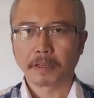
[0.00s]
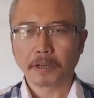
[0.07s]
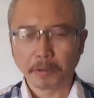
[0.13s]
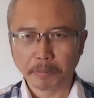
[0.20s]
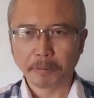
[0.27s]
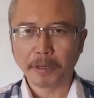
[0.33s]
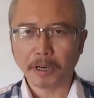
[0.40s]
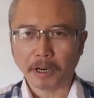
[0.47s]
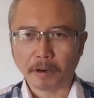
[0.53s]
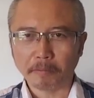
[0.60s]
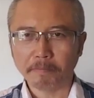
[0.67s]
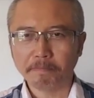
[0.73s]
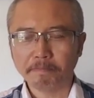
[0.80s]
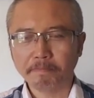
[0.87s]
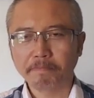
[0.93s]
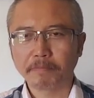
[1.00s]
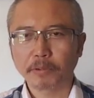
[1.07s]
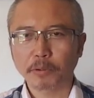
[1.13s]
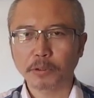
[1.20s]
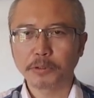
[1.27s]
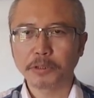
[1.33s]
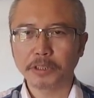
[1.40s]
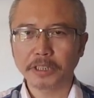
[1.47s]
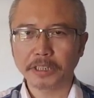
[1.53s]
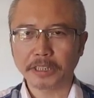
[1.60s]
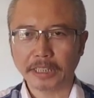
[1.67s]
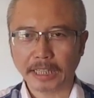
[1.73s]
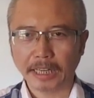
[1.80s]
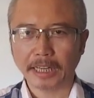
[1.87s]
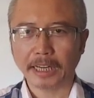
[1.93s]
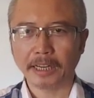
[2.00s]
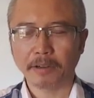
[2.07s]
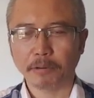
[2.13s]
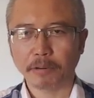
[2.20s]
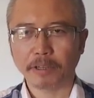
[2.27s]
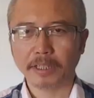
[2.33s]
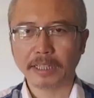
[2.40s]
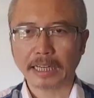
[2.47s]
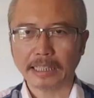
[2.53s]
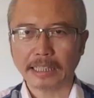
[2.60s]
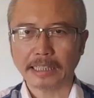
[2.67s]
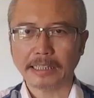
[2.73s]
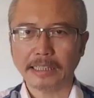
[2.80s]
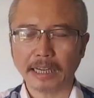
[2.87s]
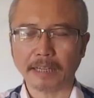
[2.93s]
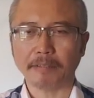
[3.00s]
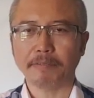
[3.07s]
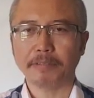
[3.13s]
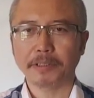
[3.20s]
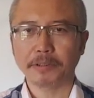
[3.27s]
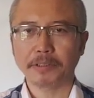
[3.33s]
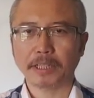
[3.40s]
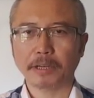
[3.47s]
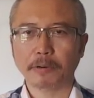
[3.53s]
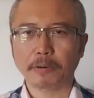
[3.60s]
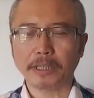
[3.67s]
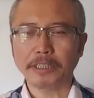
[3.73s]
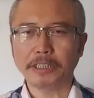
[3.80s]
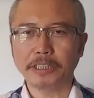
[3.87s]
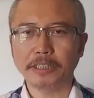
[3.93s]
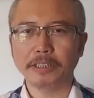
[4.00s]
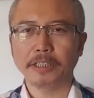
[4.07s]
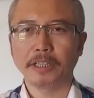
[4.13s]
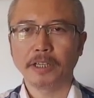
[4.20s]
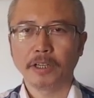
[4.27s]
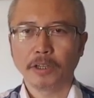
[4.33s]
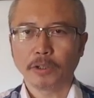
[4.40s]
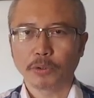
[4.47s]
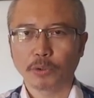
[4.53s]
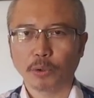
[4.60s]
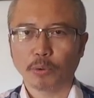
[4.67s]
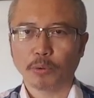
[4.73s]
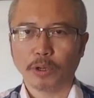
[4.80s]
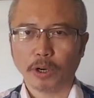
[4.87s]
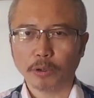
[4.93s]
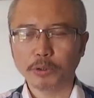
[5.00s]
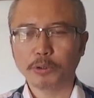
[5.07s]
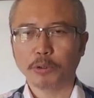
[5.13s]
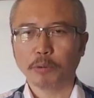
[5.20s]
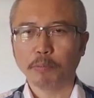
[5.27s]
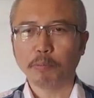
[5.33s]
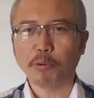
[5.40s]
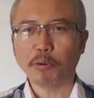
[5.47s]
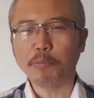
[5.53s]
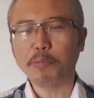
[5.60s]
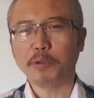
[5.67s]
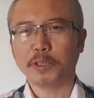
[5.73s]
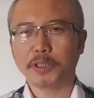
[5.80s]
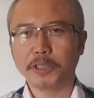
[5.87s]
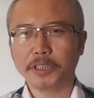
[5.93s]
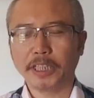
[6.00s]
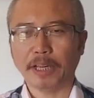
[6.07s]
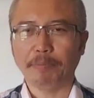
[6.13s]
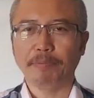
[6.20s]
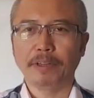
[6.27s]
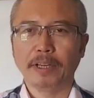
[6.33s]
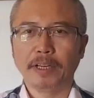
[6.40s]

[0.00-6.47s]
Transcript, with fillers: 各位朋友好，过去这几天呢，我和大家一样都在关心董瑶琼泼墨事件。